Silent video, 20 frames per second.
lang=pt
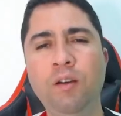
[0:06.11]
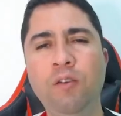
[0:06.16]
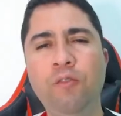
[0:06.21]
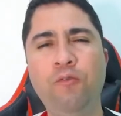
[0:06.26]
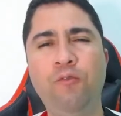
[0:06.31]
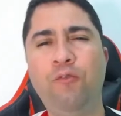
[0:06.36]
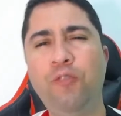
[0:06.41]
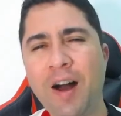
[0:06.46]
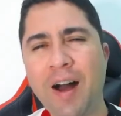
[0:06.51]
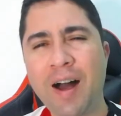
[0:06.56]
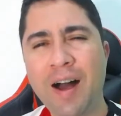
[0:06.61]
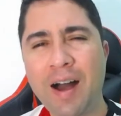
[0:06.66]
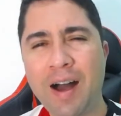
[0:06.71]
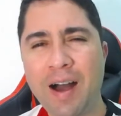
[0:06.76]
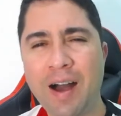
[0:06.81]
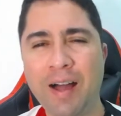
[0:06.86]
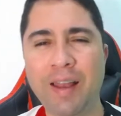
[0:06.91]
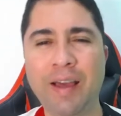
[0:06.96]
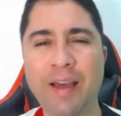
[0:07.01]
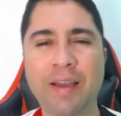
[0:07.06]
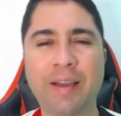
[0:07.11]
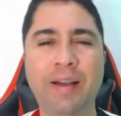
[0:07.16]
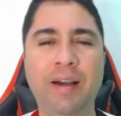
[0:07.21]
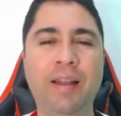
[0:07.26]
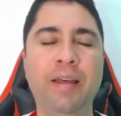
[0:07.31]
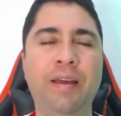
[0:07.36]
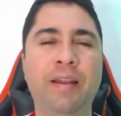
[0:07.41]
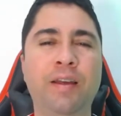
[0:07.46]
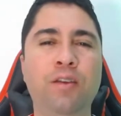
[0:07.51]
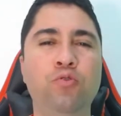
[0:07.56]
Fala aí
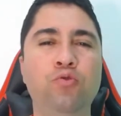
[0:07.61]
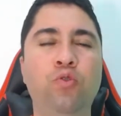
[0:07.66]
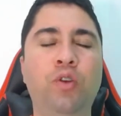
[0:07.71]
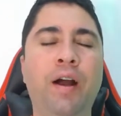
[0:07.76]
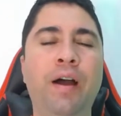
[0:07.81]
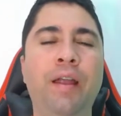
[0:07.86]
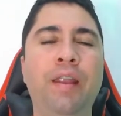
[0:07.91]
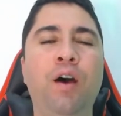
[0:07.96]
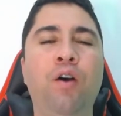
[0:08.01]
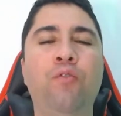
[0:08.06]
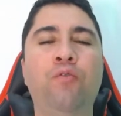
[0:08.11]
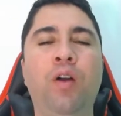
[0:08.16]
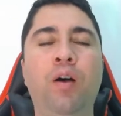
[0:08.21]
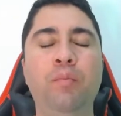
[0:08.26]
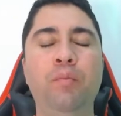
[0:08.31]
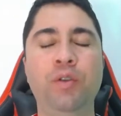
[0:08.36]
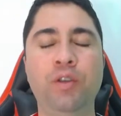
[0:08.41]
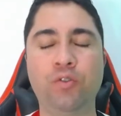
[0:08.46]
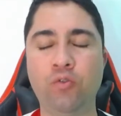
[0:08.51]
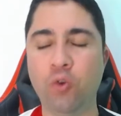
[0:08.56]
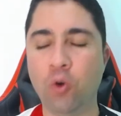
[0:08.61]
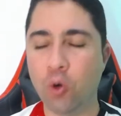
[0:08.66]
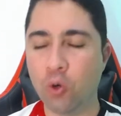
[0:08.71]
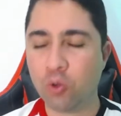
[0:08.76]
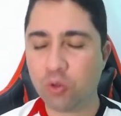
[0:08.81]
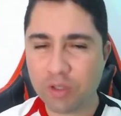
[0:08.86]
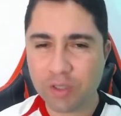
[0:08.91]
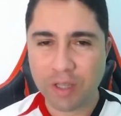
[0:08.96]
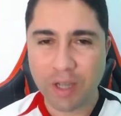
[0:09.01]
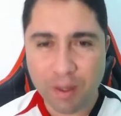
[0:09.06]
galera do canal
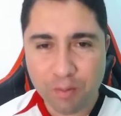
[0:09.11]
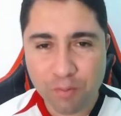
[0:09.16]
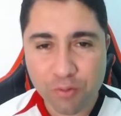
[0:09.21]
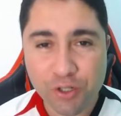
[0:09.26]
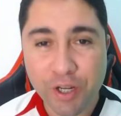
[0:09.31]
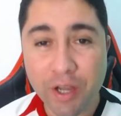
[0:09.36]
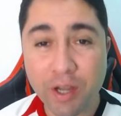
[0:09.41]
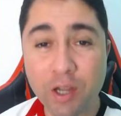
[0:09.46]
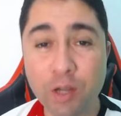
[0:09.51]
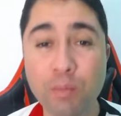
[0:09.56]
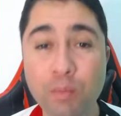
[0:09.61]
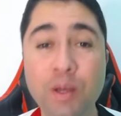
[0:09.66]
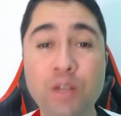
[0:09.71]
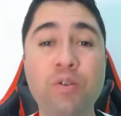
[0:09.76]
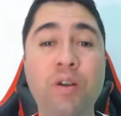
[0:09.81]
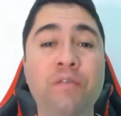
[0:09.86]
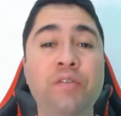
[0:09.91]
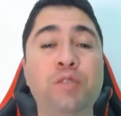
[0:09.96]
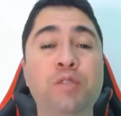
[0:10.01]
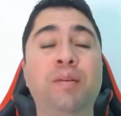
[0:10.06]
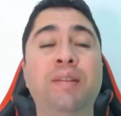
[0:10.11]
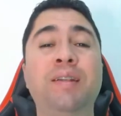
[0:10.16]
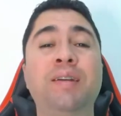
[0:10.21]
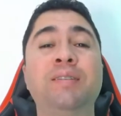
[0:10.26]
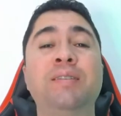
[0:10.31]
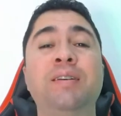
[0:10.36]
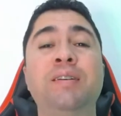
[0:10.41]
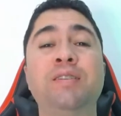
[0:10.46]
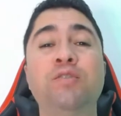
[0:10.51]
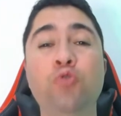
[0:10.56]
Flamengo, estamos chegando mais uma vez para
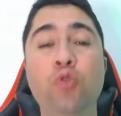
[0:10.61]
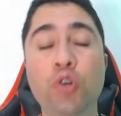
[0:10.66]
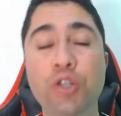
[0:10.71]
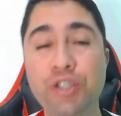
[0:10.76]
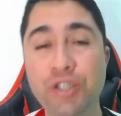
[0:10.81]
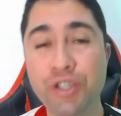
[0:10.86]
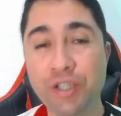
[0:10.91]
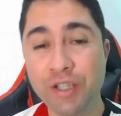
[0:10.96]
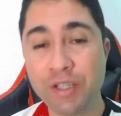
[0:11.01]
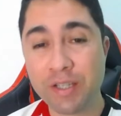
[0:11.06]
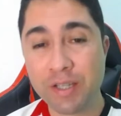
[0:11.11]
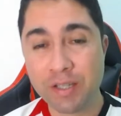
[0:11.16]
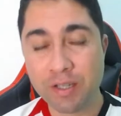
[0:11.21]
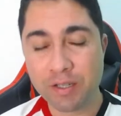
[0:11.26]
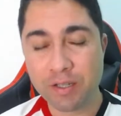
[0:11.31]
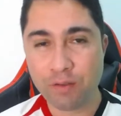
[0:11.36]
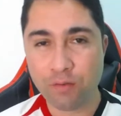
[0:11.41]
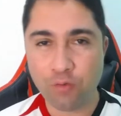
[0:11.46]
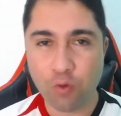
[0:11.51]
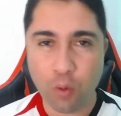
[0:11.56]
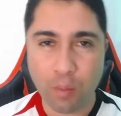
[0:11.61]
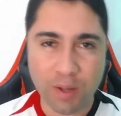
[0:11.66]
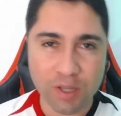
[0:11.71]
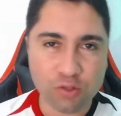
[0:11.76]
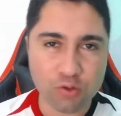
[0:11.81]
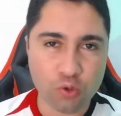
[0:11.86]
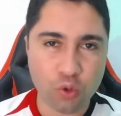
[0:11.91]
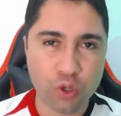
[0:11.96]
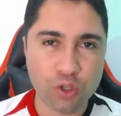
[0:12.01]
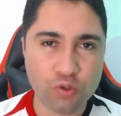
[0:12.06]
trazer as notícias e as
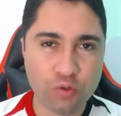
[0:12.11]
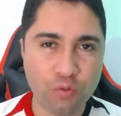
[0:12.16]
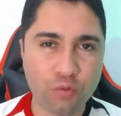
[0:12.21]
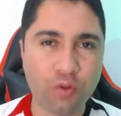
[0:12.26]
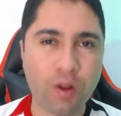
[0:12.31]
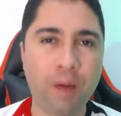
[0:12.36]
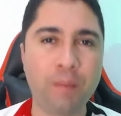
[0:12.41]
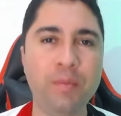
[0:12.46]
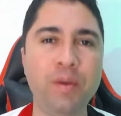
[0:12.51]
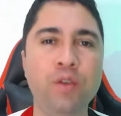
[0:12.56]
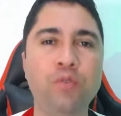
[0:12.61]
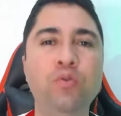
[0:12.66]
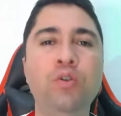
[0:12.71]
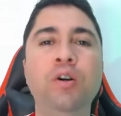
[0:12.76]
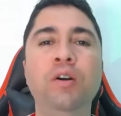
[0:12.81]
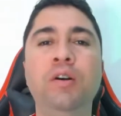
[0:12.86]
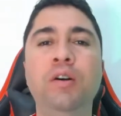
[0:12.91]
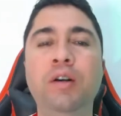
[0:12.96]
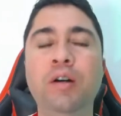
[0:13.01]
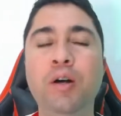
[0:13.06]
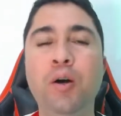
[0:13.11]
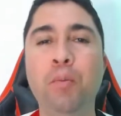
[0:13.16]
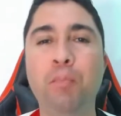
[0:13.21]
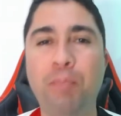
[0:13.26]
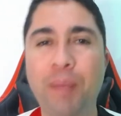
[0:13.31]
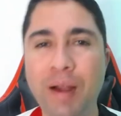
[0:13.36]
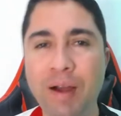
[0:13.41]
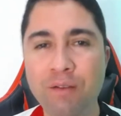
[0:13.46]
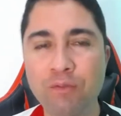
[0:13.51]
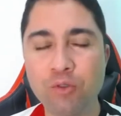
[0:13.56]
informações do Flamengo
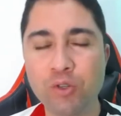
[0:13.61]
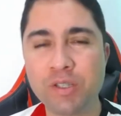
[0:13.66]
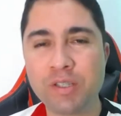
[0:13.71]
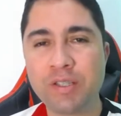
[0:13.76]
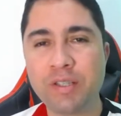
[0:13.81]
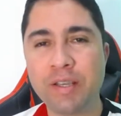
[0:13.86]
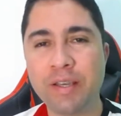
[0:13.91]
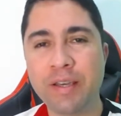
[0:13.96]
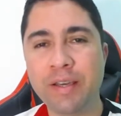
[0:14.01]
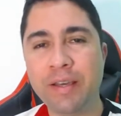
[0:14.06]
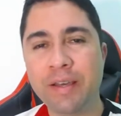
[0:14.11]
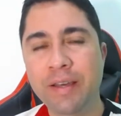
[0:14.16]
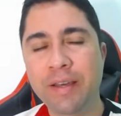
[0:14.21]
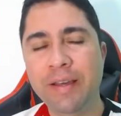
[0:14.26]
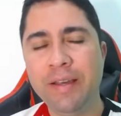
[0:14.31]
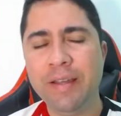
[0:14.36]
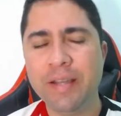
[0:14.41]
para você.